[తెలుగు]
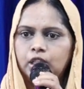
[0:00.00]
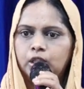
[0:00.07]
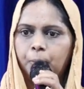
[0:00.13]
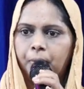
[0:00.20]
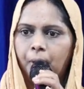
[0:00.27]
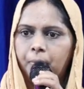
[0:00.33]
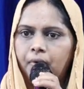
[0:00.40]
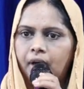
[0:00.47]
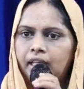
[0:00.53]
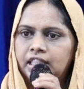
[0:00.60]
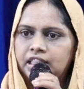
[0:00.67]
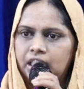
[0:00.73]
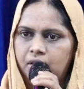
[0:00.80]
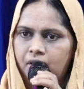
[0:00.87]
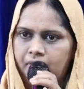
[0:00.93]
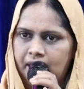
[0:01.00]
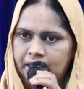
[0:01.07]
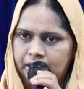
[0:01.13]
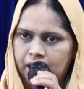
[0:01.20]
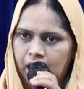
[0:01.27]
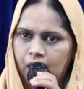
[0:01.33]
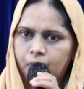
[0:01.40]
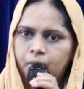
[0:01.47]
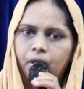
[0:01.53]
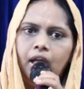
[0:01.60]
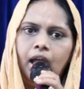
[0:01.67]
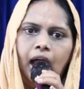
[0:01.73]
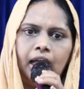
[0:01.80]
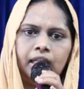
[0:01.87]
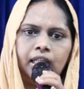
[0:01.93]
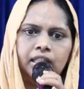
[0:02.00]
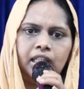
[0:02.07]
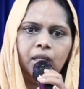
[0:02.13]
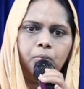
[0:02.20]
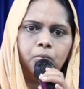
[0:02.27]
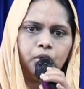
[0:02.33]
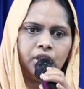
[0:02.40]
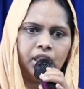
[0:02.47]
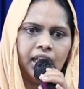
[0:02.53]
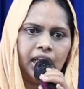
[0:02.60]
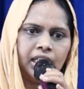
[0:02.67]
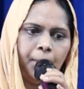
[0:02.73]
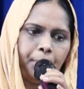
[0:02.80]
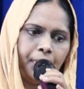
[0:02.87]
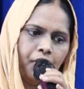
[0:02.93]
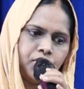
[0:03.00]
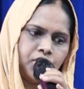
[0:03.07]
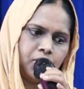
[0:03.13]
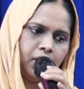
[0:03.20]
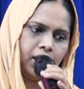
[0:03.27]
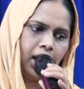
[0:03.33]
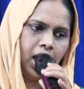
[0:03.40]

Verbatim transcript: ప్రభు వారిని సిలువ వేసి నెరవేరుస్తారు అన్నది ముందుగానే ప్రవచన ఒక